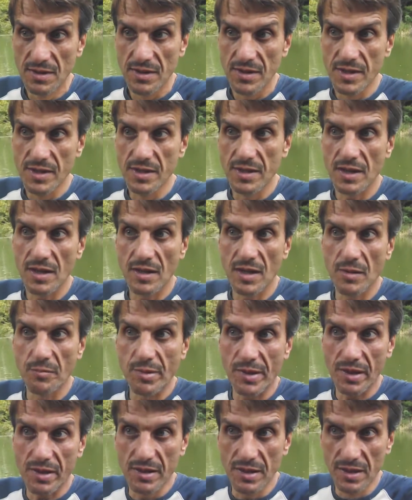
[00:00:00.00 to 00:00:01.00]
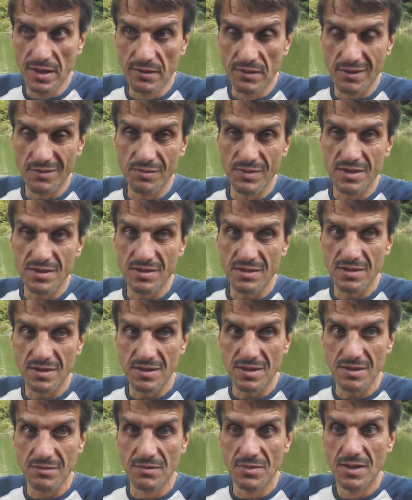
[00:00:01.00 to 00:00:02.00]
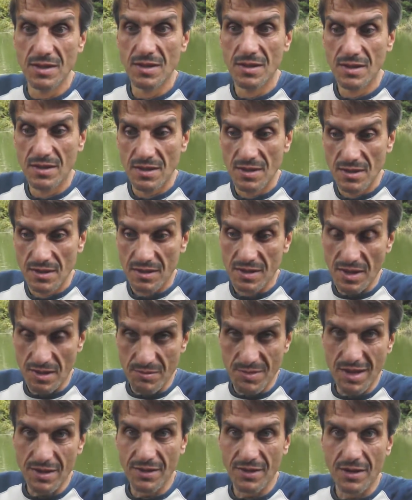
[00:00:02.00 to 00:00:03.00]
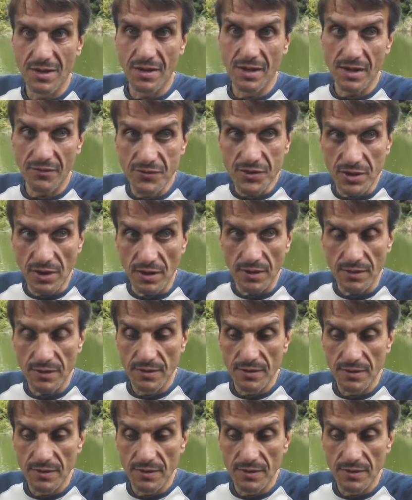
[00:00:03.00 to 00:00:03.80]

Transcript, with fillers: и опрокидывают вместе с этим карманы харьковчан.